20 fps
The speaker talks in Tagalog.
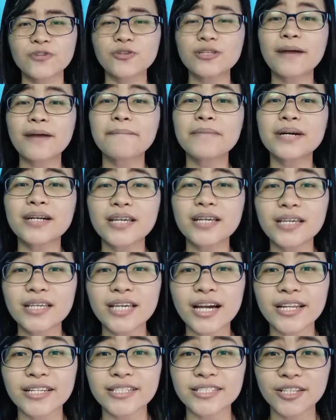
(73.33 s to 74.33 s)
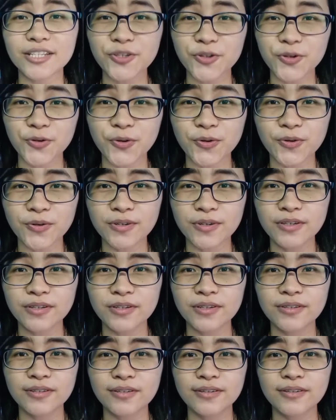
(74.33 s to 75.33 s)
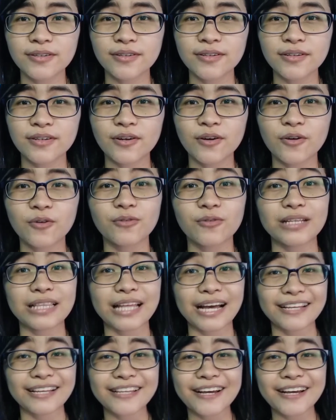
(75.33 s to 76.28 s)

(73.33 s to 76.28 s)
Ano nang mangyayari sa'yo? Ah! Ah! Wala